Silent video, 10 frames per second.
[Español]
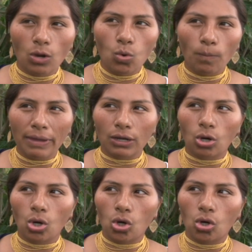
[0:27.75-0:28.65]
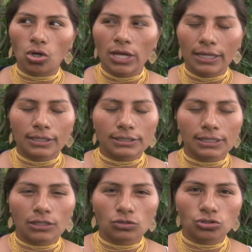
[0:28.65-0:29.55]
un mejor
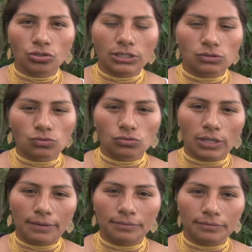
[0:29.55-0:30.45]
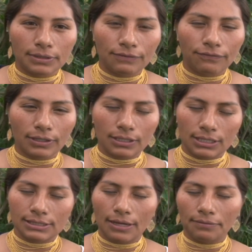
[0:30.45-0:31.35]
desarrollo en sus
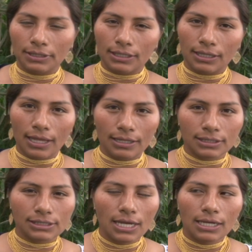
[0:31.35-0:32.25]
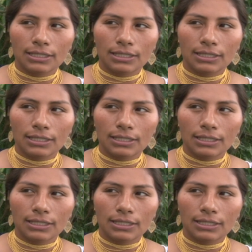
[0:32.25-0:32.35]
diferentes habilidades,